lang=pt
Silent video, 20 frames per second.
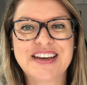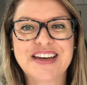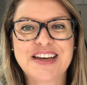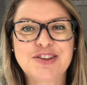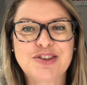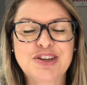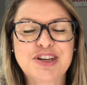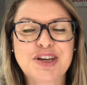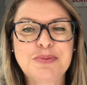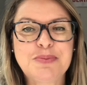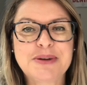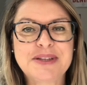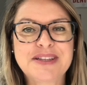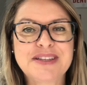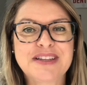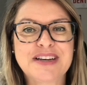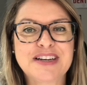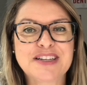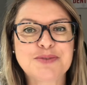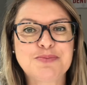Estou aqui para te
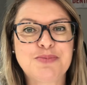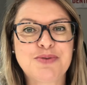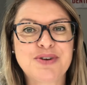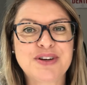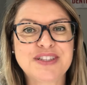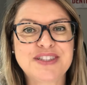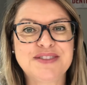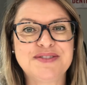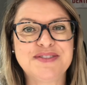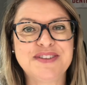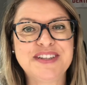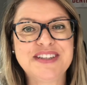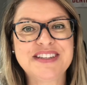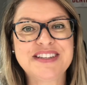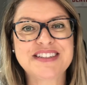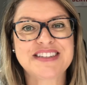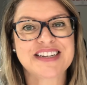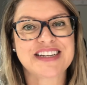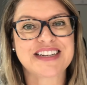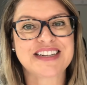dar as
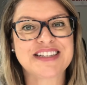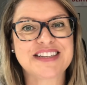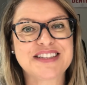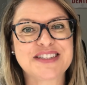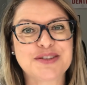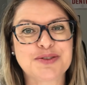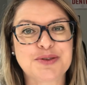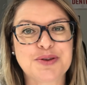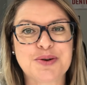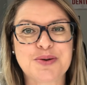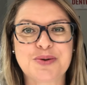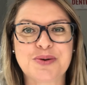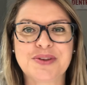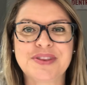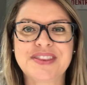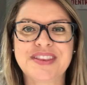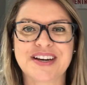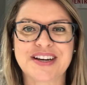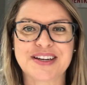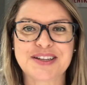boas-vindas e agradecer o teu
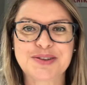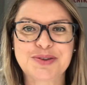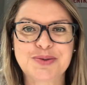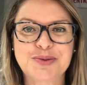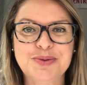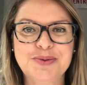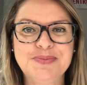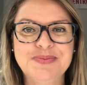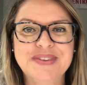contato.